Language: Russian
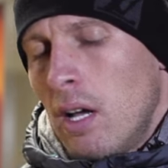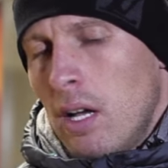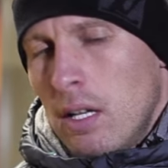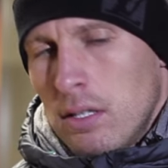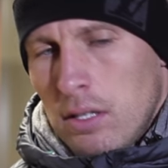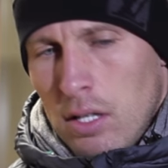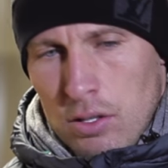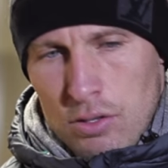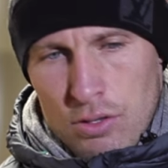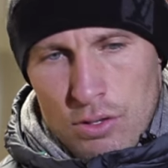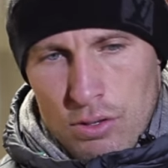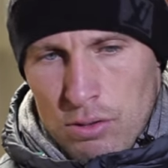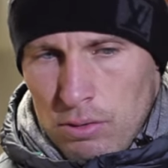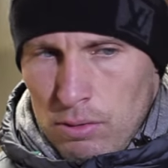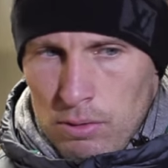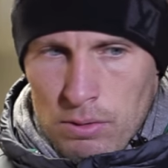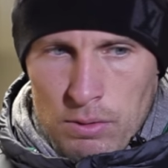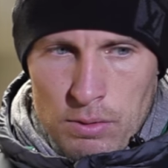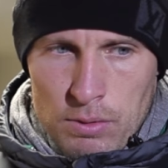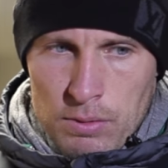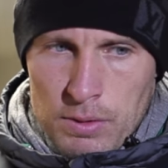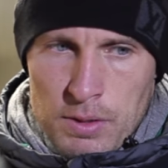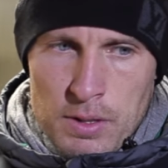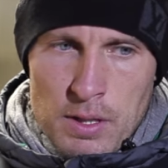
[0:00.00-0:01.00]
Так
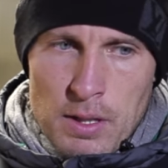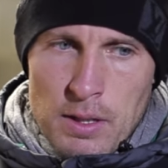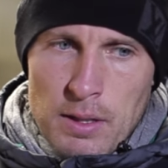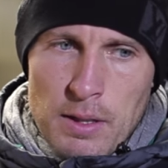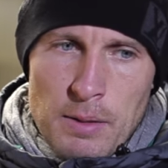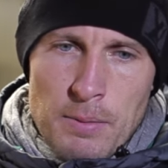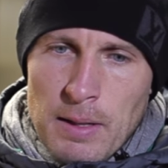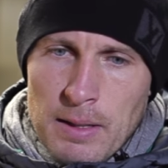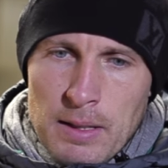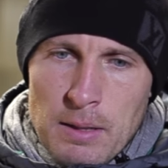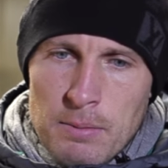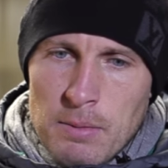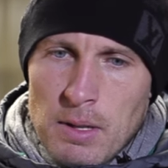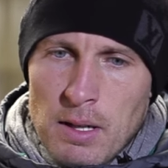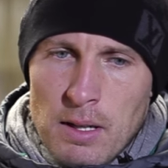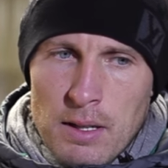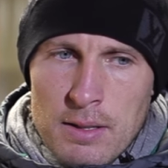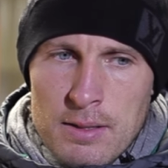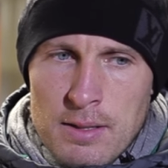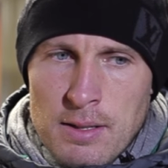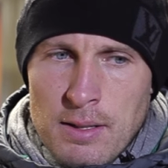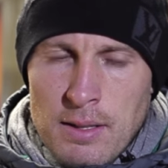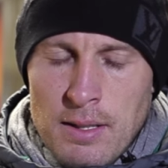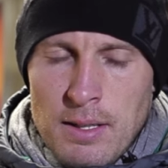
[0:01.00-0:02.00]
что все ребята
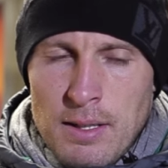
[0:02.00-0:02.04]
молодцы.